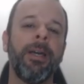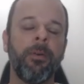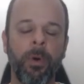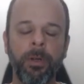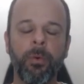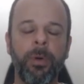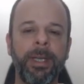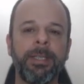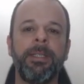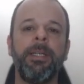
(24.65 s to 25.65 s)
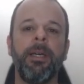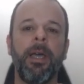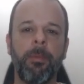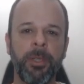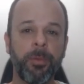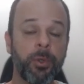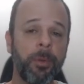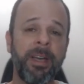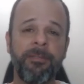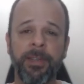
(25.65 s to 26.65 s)
quando eu conheci, realmente mudou
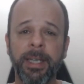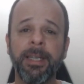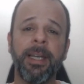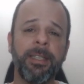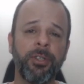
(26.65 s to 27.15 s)
minha vida nessa